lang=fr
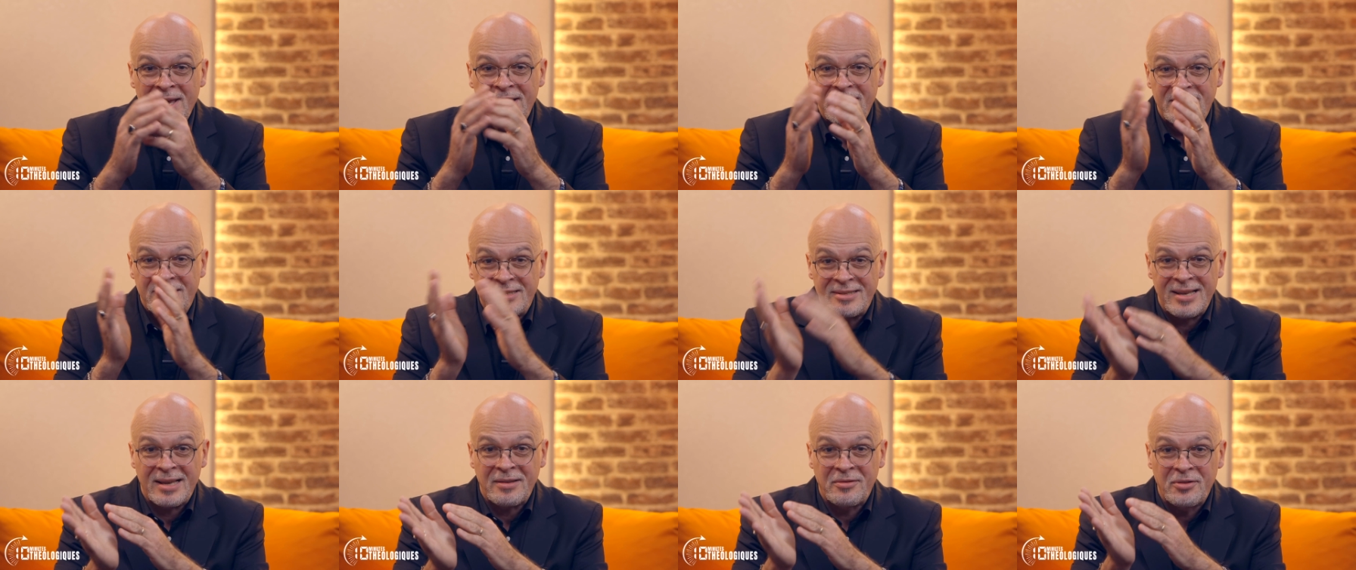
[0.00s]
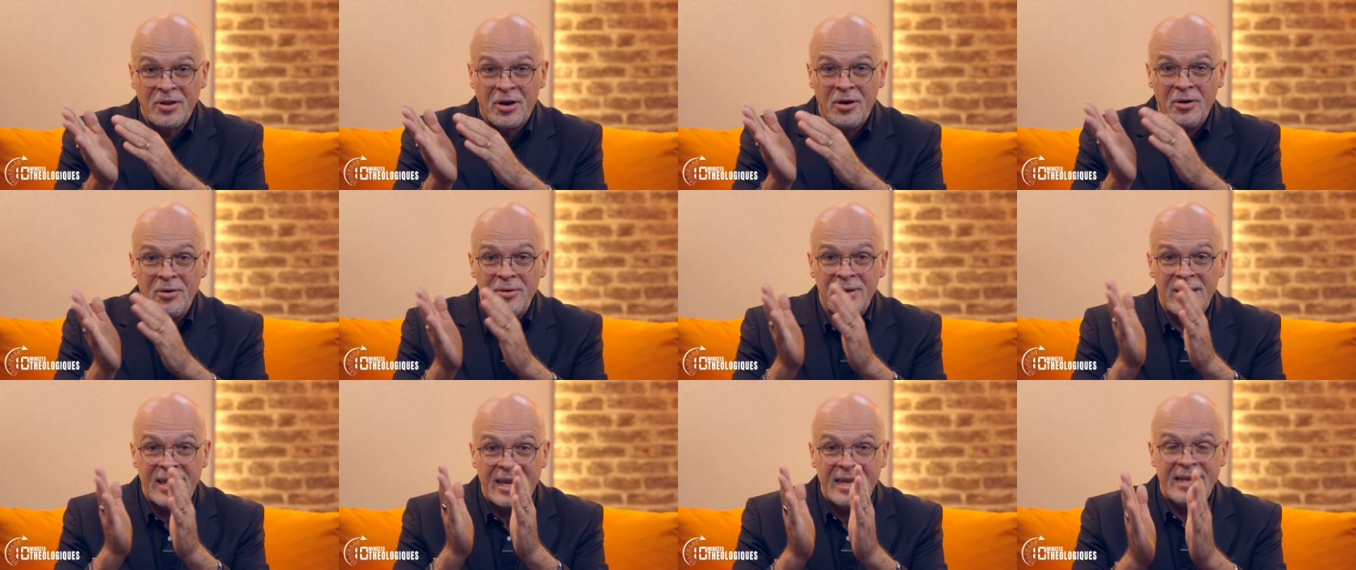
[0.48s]

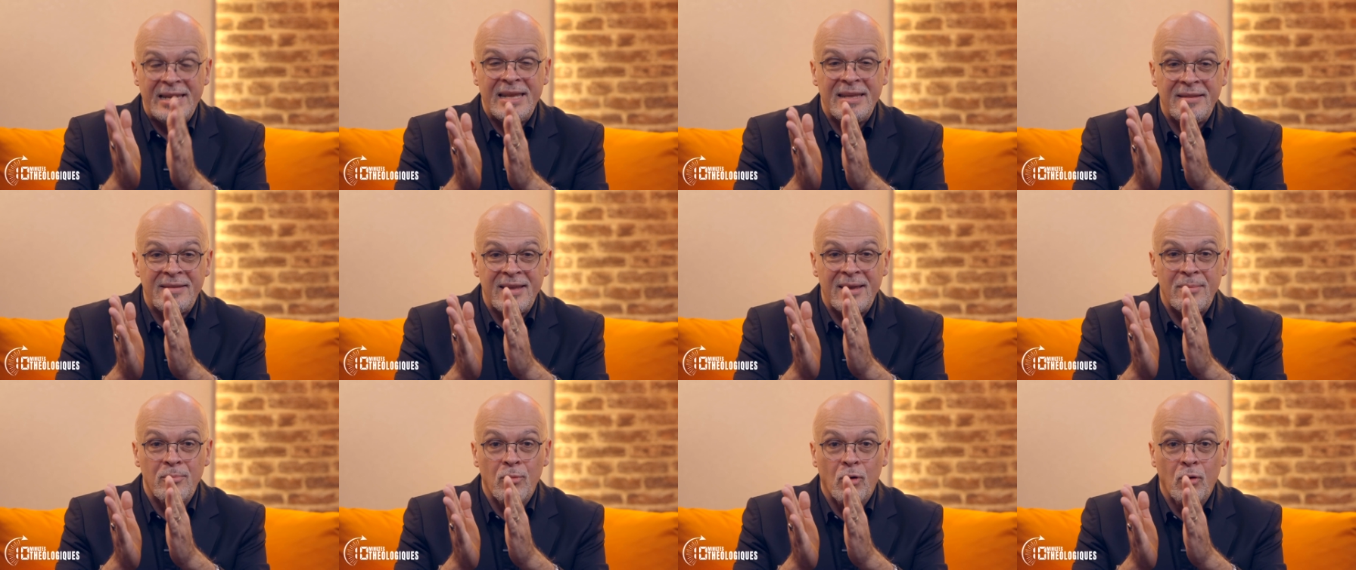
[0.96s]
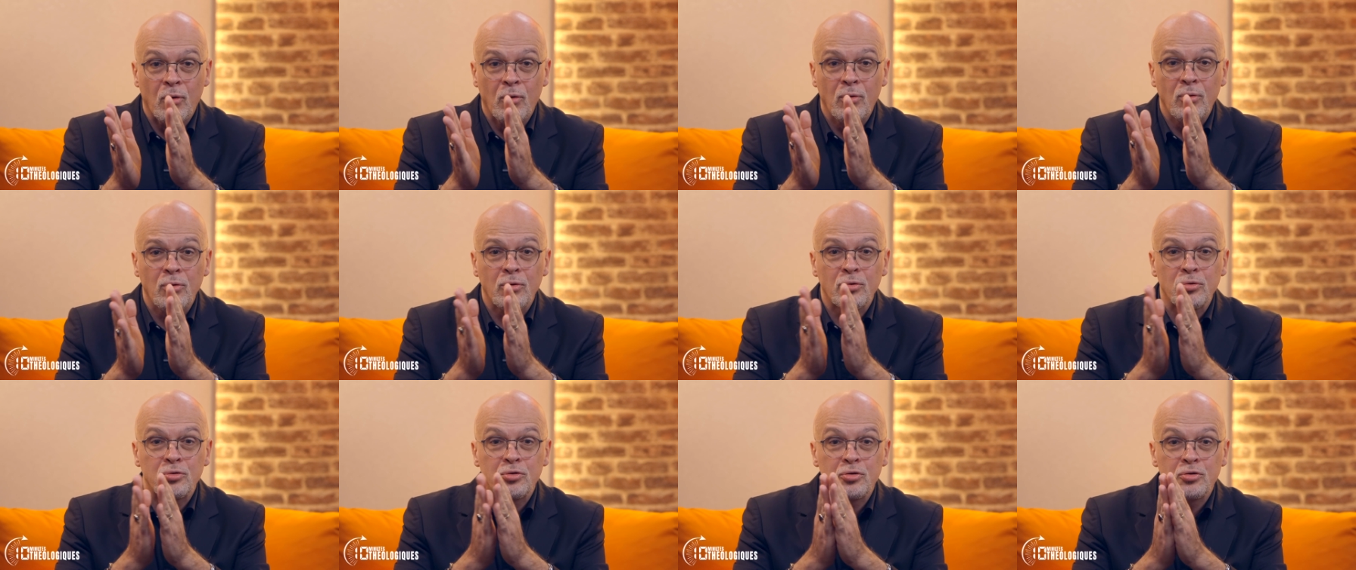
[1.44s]
Satan et les
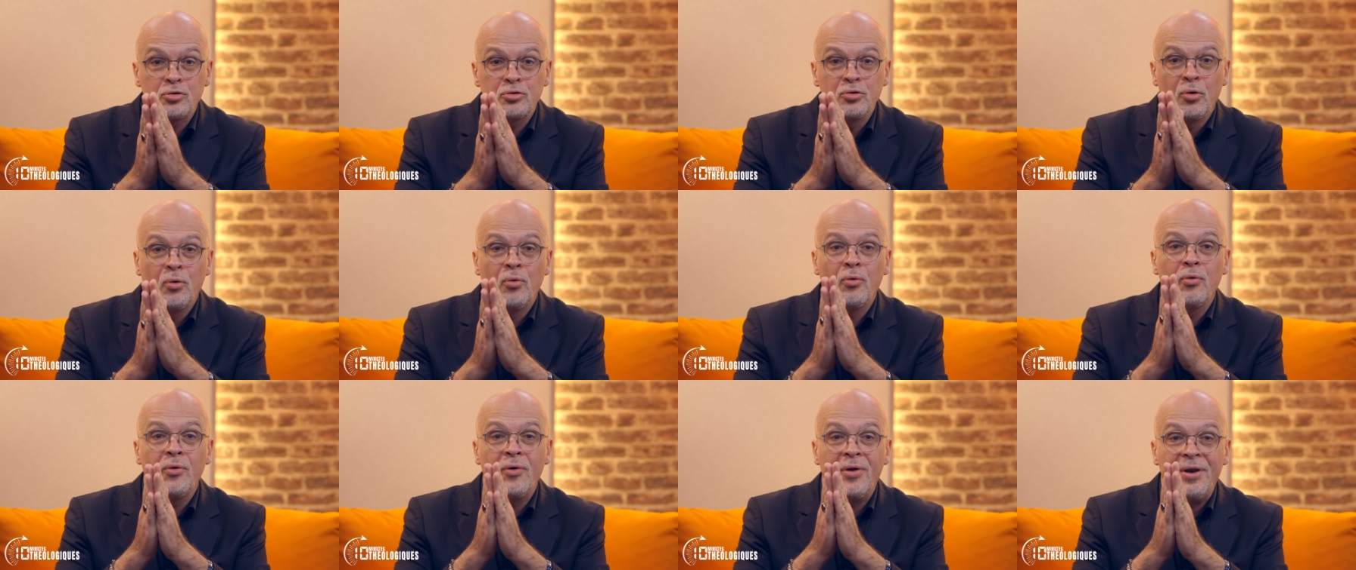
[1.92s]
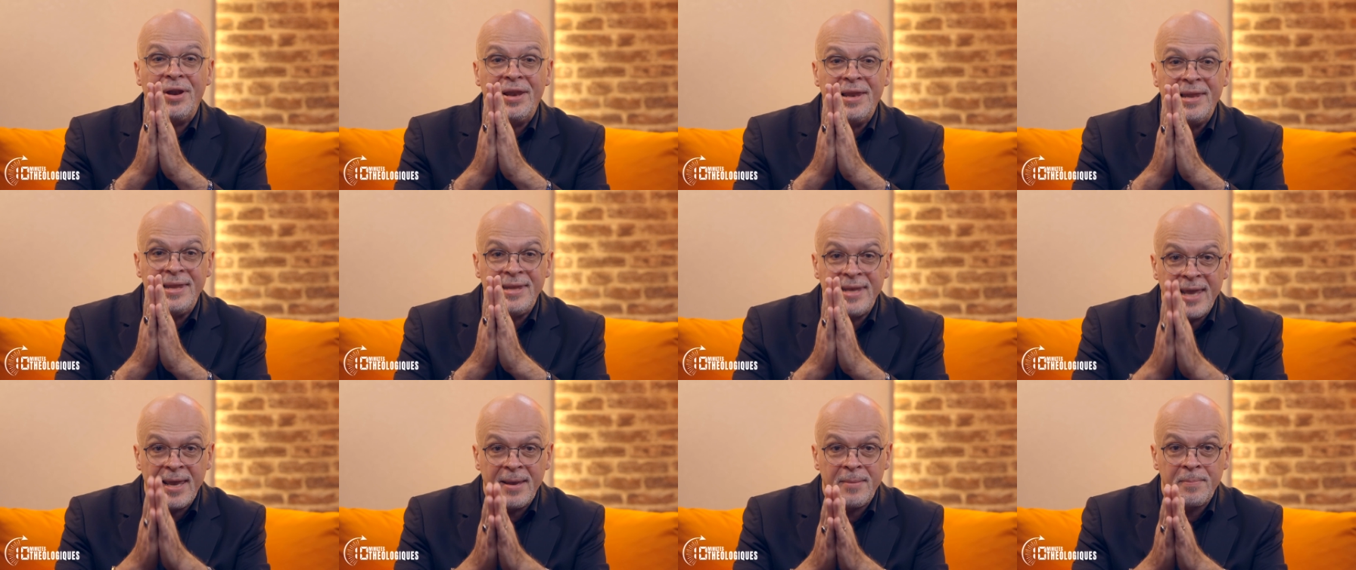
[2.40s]
démons sont
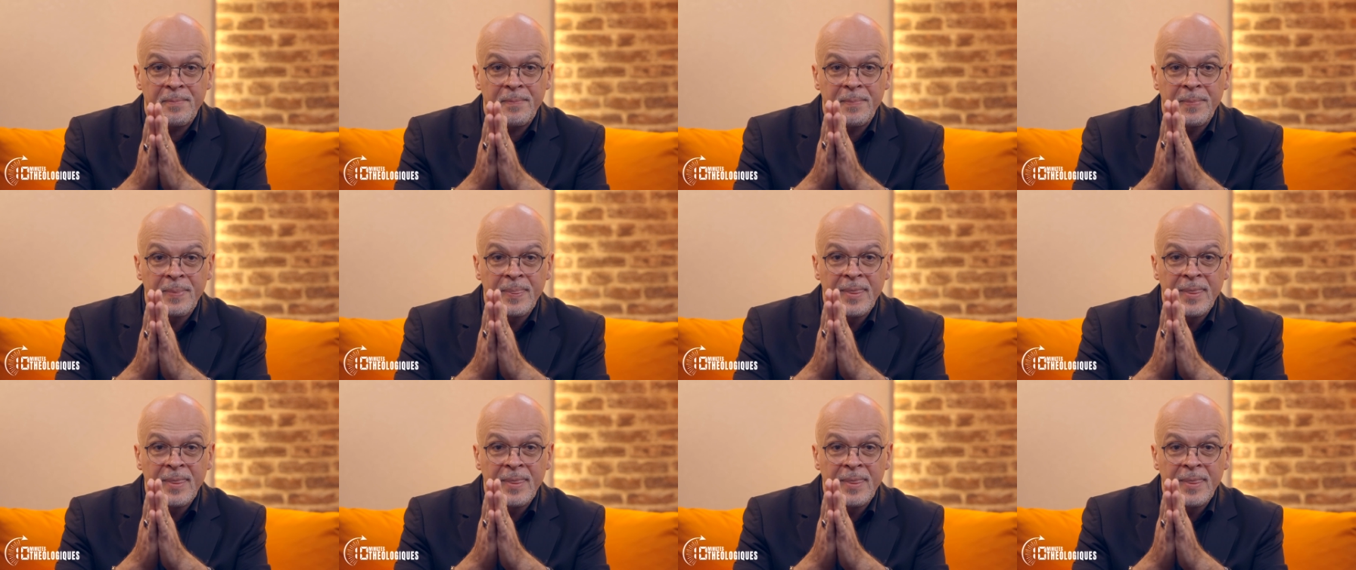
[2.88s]
liés.